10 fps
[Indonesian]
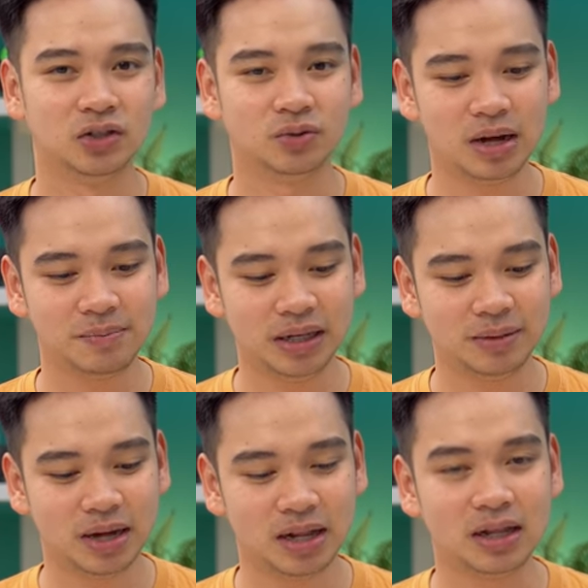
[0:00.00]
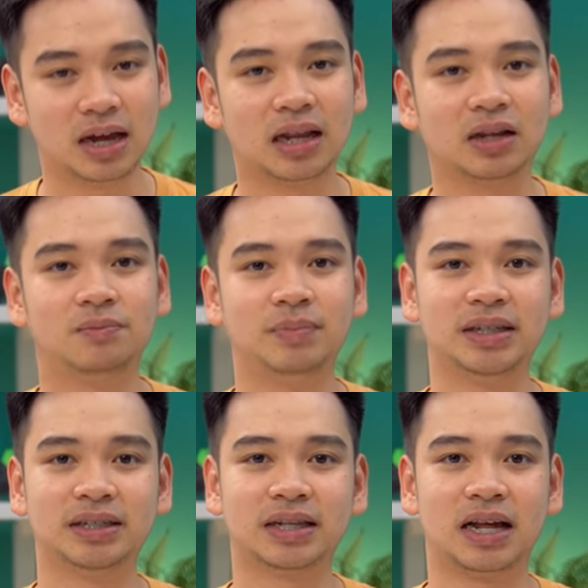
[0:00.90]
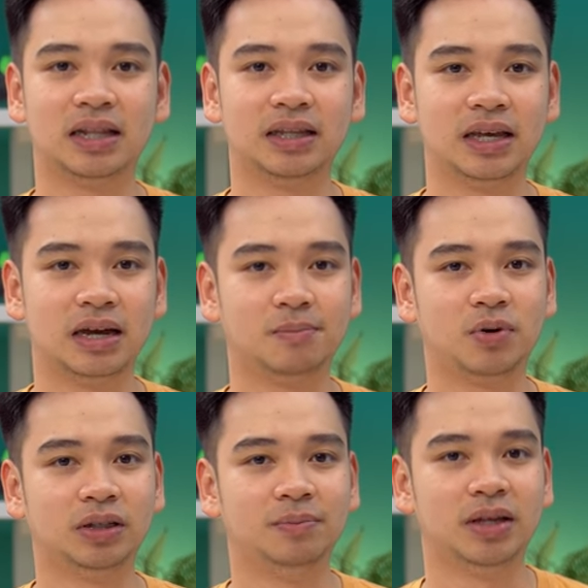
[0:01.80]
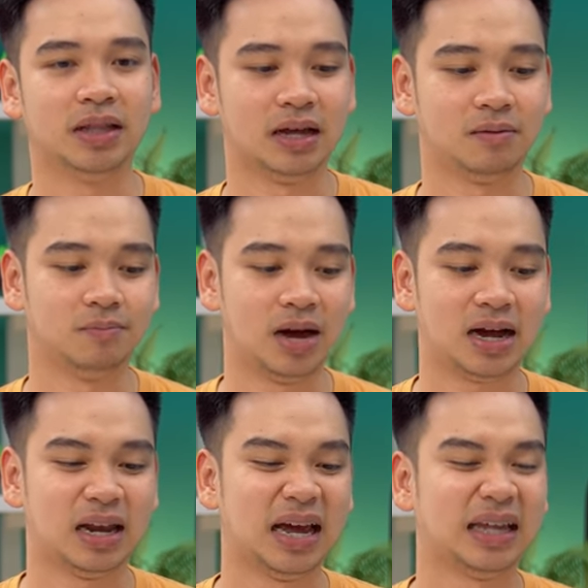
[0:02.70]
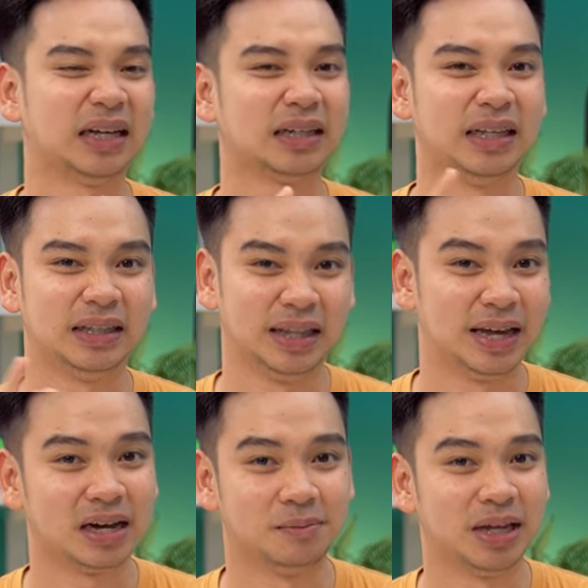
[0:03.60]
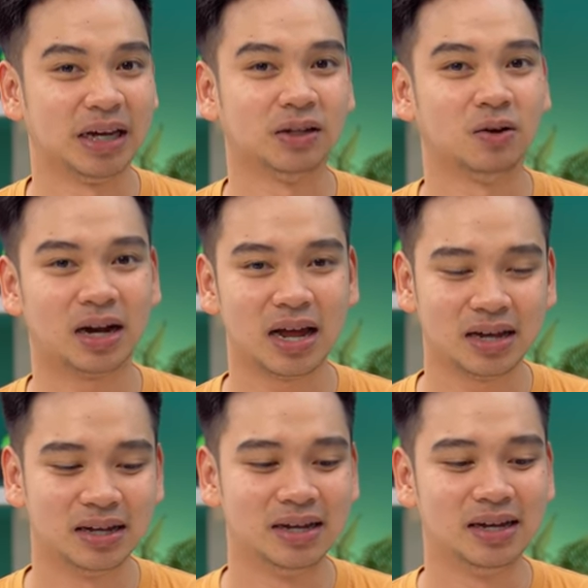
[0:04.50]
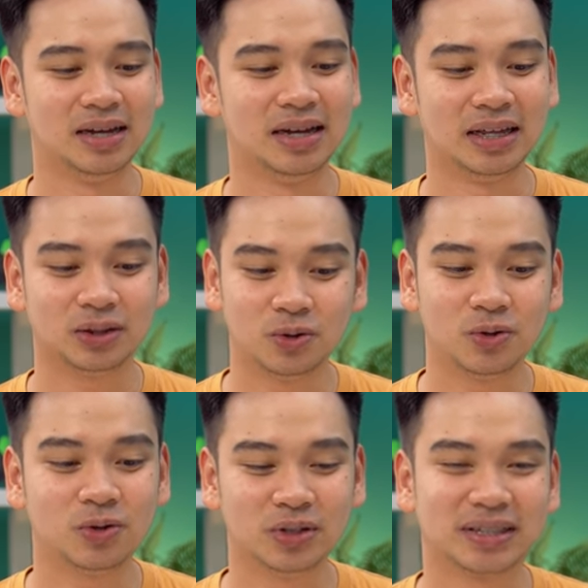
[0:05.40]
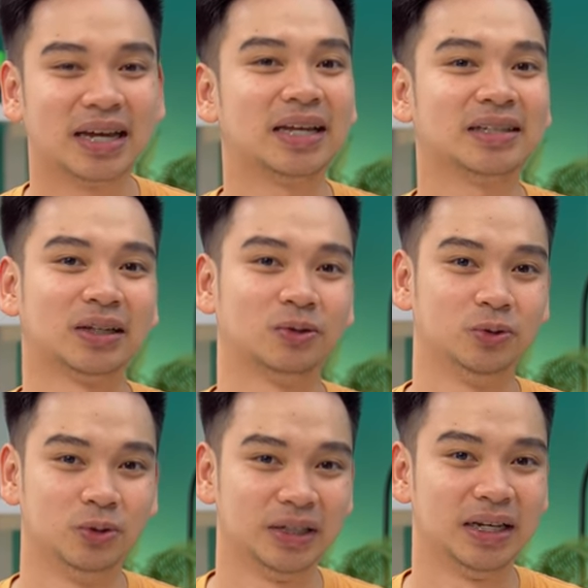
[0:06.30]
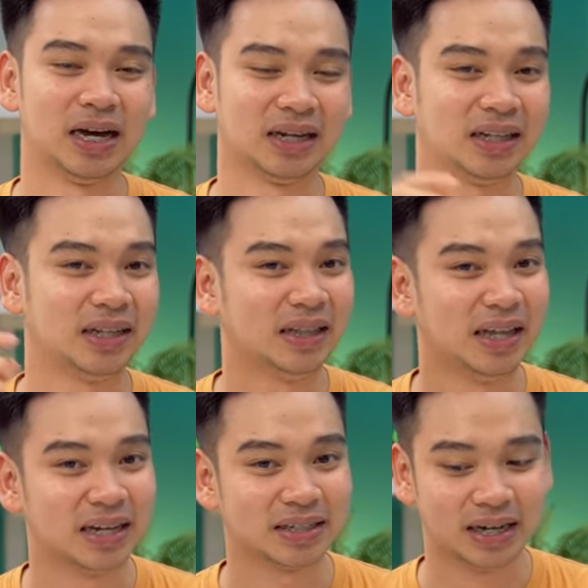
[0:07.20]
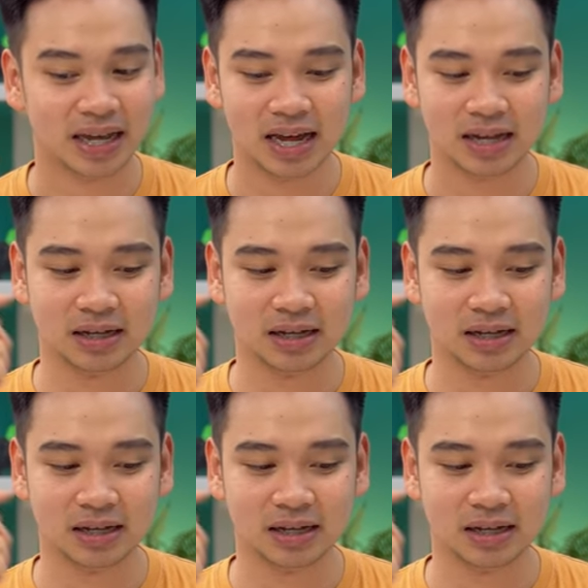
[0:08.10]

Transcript: Cuma minimal kalau misalnya mau dibilang bakal enak di telinga kebanyakan orang, itu saya setuju sih, karena di telinga saya,